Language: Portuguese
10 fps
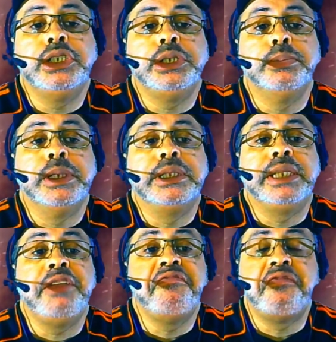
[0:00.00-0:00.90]
se
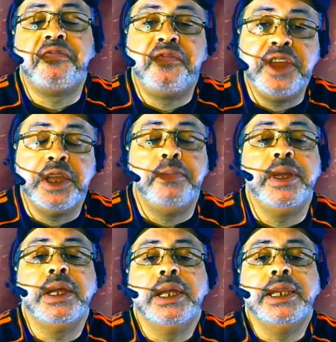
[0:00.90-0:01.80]
mantém
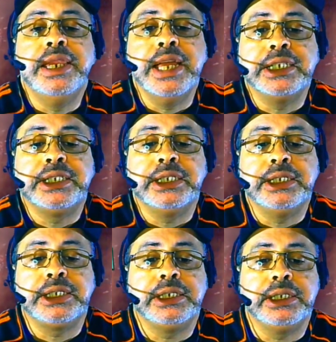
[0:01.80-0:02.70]
firme nessa
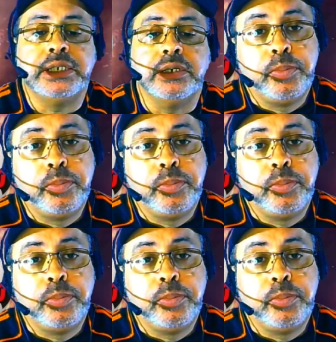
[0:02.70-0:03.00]
decisão.